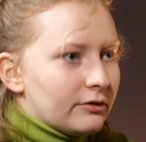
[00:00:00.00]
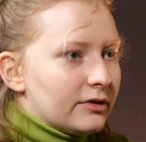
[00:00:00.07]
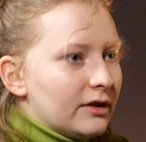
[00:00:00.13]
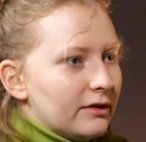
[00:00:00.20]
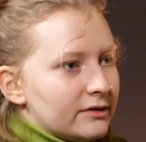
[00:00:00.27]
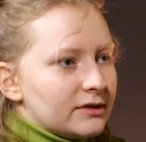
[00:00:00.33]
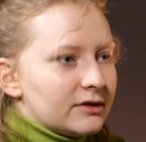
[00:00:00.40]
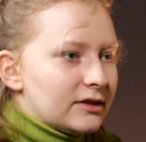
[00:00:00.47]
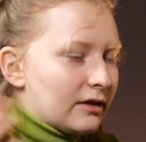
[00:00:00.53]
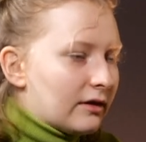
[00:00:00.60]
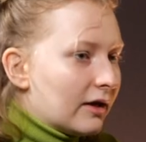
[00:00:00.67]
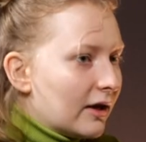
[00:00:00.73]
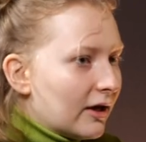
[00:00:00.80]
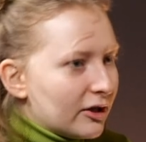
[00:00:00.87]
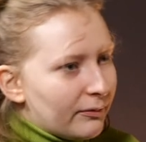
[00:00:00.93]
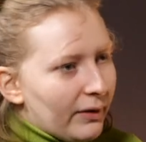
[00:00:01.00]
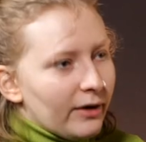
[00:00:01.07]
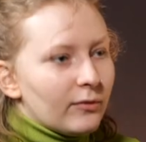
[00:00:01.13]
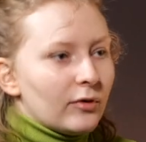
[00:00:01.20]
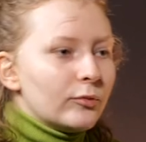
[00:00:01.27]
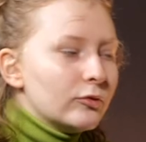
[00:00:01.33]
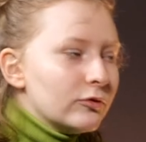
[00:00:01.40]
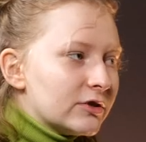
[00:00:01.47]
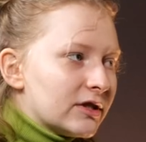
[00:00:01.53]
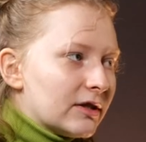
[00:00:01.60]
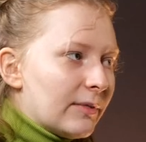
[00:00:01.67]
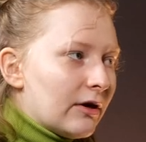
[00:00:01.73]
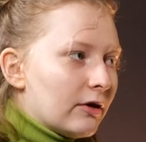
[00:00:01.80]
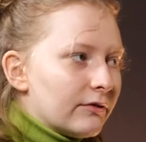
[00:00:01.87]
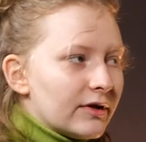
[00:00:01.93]
no nie? W sensie dbają o Puszczę
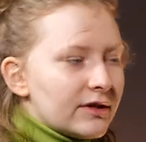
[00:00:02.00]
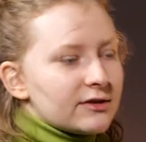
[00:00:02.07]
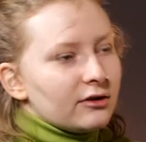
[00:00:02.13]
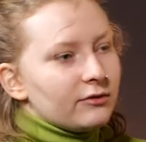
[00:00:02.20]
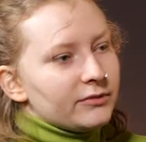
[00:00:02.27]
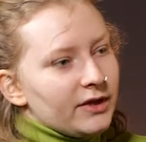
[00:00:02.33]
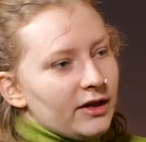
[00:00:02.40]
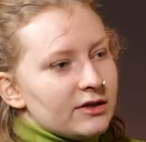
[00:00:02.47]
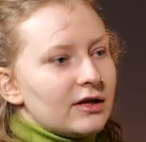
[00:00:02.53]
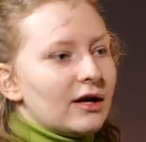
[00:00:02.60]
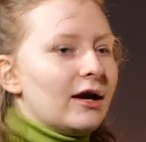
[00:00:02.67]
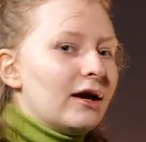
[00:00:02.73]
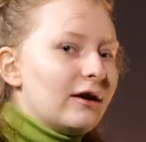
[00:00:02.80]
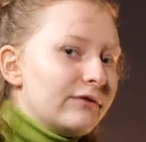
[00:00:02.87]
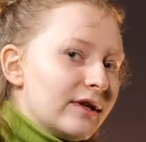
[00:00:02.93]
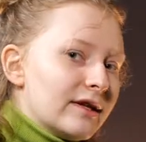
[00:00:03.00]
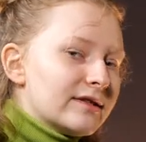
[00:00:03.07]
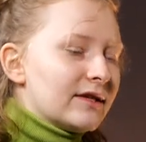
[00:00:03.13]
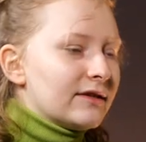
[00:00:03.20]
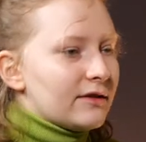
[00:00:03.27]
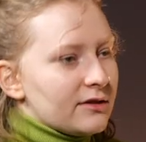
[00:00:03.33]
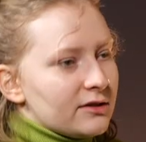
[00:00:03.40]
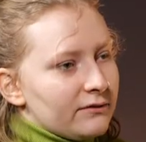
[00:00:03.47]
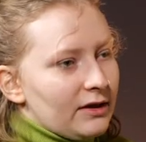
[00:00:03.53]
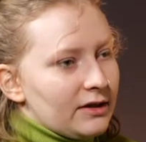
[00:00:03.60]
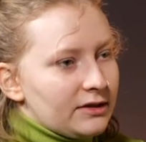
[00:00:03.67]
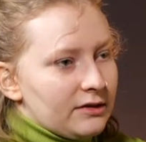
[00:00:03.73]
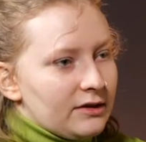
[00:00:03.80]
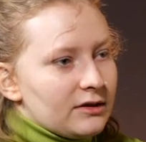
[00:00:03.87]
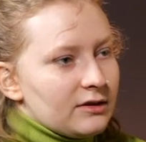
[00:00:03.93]
Białowieską też, więc
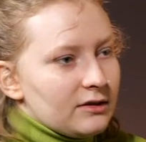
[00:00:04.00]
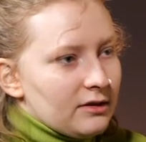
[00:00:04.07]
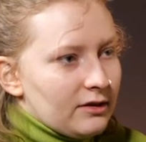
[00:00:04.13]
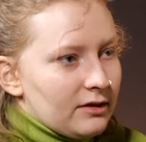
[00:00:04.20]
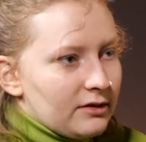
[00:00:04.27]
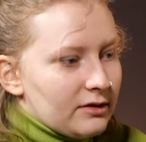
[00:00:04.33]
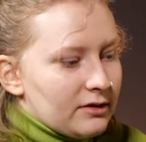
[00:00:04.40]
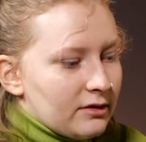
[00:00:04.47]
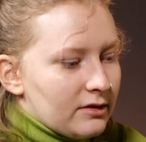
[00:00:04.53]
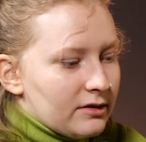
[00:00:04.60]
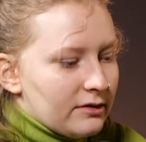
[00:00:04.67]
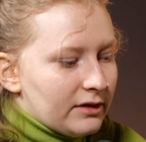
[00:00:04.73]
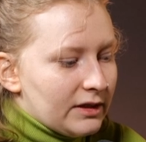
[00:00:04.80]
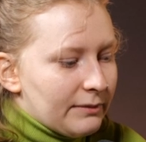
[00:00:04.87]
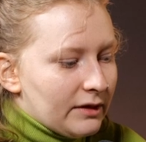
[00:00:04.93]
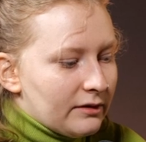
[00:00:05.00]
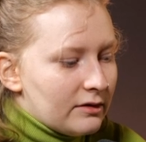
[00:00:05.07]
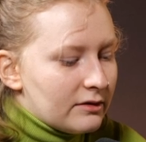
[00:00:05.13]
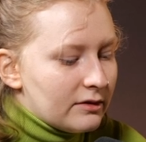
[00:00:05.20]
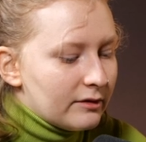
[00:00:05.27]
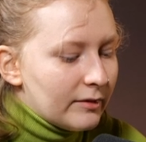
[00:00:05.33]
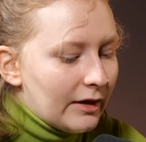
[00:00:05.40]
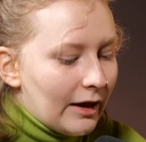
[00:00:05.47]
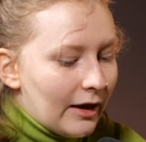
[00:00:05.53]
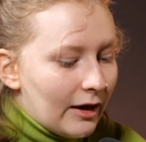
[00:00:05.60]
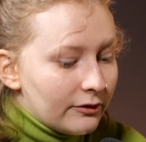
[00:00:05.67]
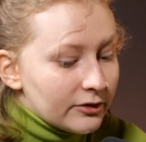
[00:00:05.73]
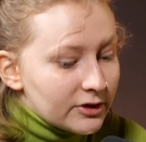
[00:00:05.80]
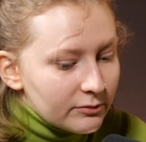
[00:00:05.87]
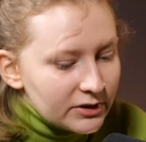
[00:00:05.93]
zainteresowali się też, e, też kryzysem klimatycznym.
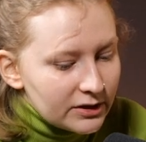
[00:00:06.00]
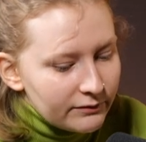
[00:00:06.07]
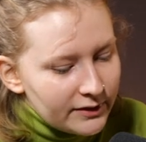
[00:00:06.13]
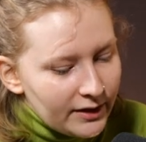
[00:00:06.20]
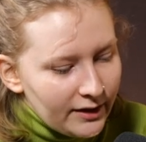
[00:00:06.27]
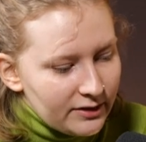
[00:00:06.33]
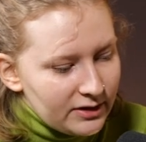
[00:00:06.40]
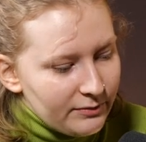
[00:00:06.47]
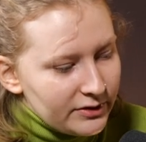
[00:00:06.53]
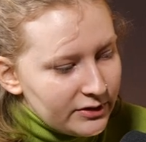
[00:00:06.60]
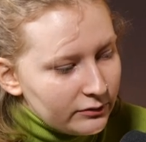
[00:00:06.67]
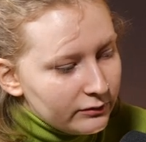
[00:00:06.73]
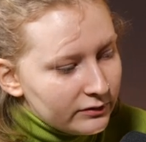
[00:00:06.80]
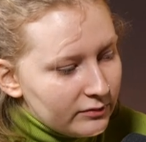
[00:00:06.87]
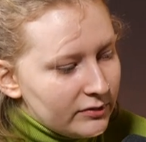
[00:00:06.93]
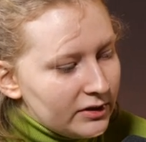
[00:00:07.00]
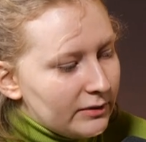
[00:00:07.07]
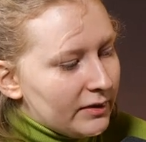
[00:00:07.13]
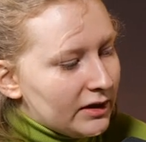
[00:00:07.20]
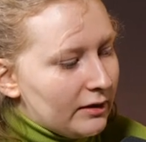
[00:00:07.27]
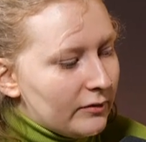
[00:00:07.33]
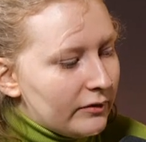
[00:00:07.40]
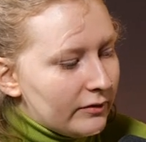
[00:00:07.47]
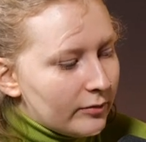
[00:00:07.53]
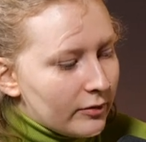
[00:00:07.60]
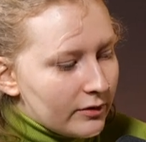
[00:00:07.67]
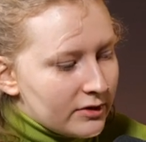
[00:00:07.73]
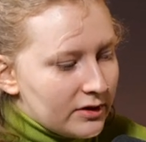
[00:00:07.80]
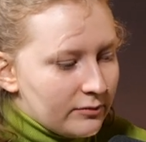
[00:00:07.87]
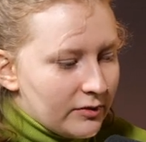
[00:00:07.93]
To, co mi się wydaje, że będzie głównymi tematami
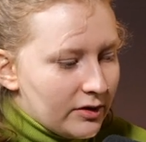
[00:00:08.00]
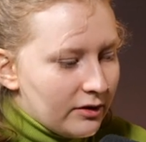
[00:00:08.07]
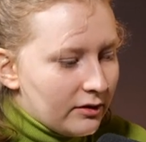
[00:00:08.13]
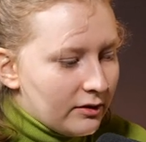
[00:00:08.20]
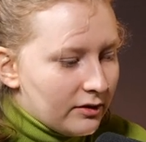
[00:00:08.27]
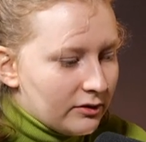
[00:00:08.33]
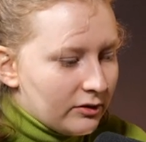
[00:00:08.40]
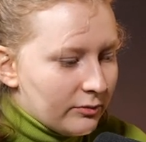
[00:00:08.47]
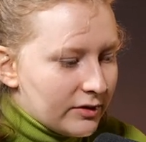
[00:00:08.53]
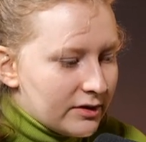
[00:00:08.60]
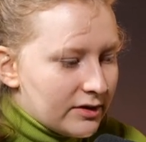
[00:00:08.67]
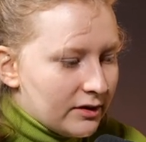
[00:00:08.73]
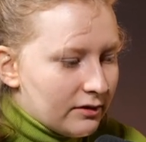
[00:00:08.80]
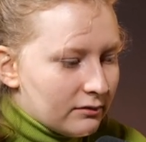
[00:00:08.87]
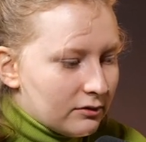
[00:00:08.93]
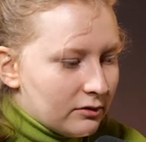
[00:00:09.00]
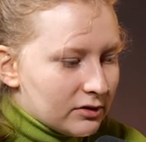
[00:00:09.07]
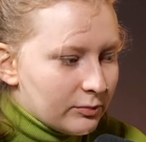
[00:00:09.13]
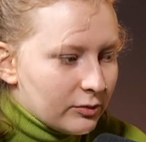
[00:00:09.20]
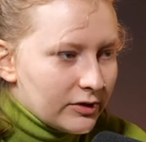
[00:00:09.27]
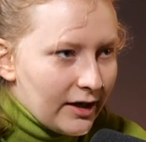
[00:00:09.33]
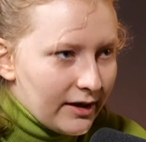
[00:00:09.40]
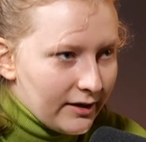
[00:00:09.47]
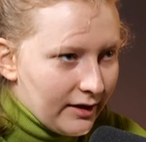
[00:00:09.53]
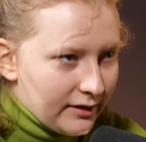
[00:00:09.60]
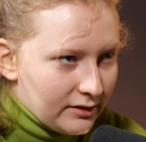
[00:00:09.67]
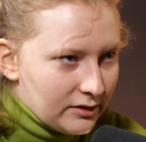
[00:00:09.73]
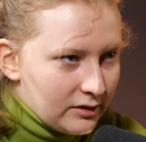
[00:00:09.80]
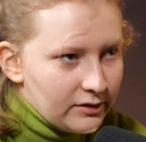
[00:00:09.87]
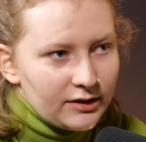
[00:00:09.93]
wyborczymi, e, to będzie gospodarka i
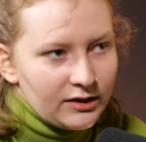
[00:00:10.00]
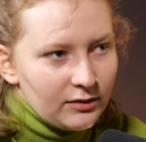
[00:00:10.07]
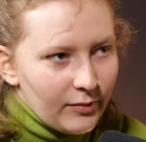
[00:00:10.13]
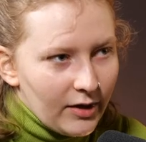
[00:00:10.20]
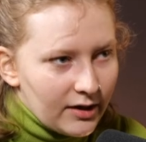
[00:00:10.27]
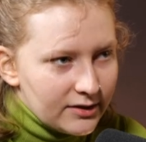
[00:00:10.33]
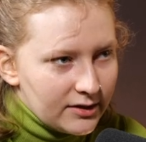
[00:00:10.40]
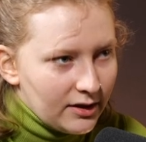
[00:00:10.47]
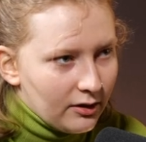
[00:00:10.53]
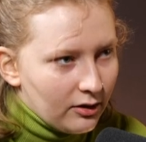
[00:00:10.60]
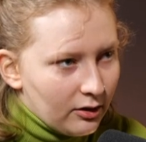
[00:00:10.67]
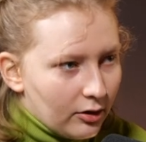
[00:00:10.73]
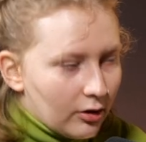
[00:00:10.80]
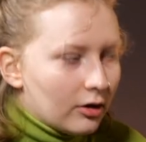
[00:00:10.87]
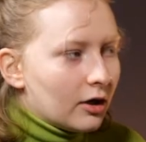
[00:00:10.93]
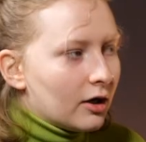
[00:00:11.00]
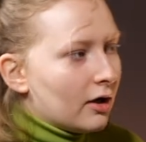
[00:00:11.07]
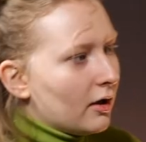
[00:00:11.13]
te rzeczy takie bardziej o